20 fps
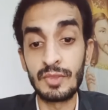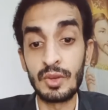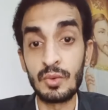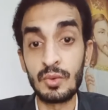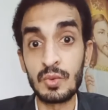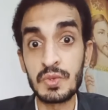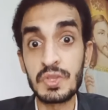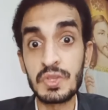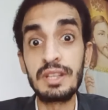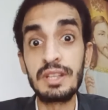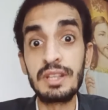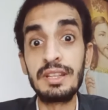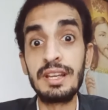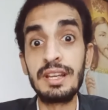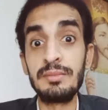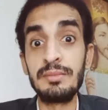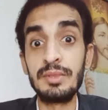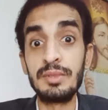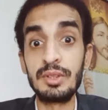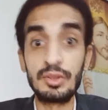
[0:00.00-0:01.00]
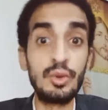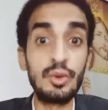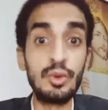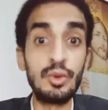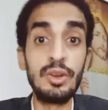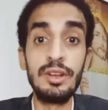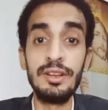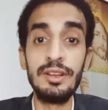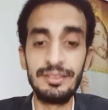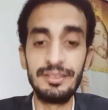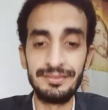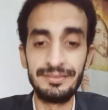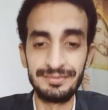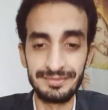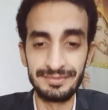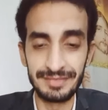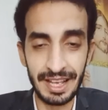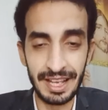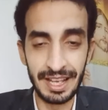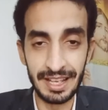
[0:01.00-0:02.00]
تصلي قبل كل
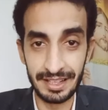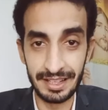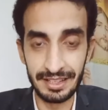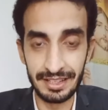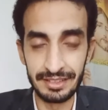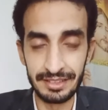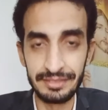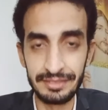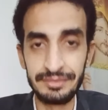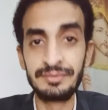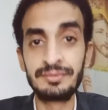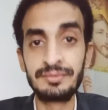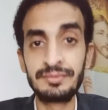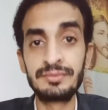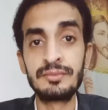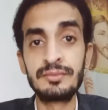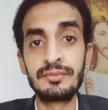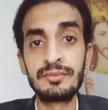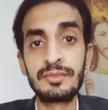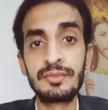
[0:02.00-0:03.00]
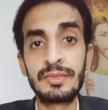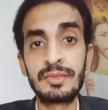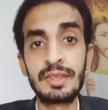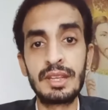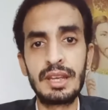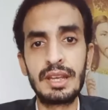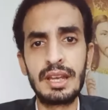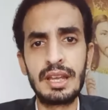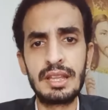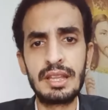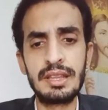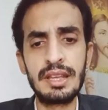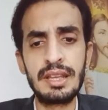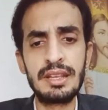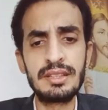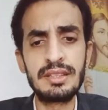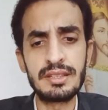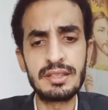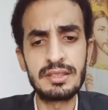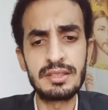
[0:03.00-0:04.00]
حاجة
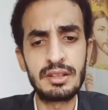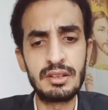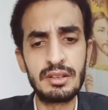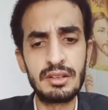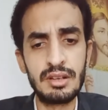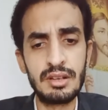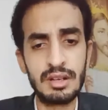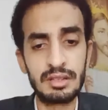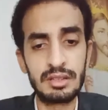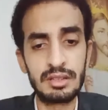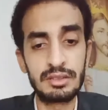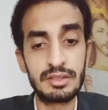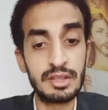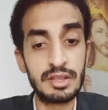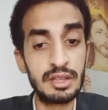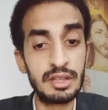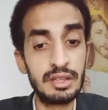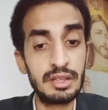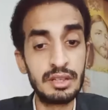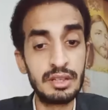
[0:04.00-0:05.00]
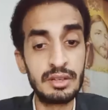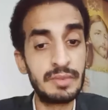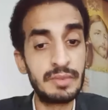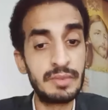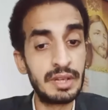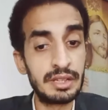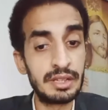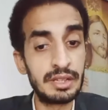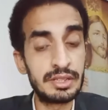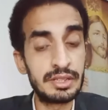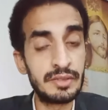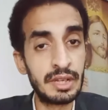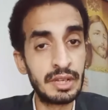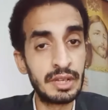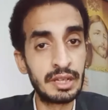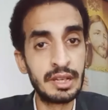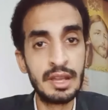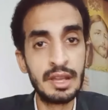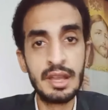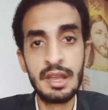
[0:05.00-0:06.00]
دايرة أصدقائك تصلي ربنا يكشف
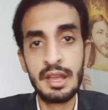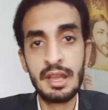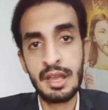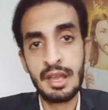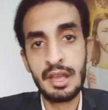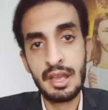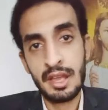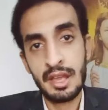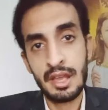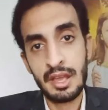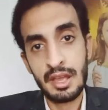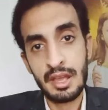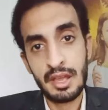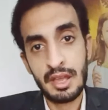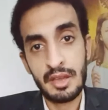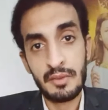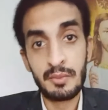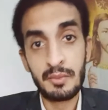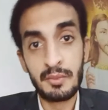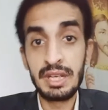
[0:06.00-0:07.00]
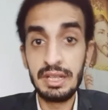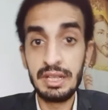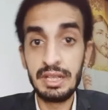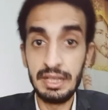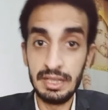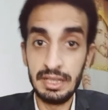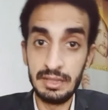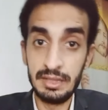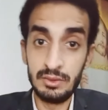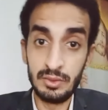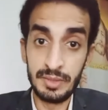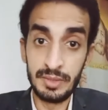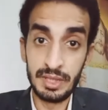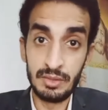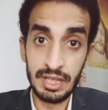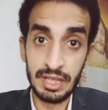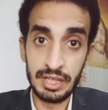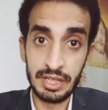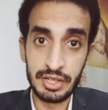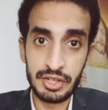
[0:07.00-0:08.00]
لك مين الحلو من
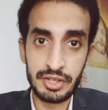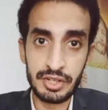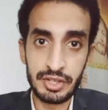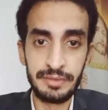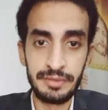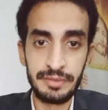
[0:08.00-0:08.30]
الوحش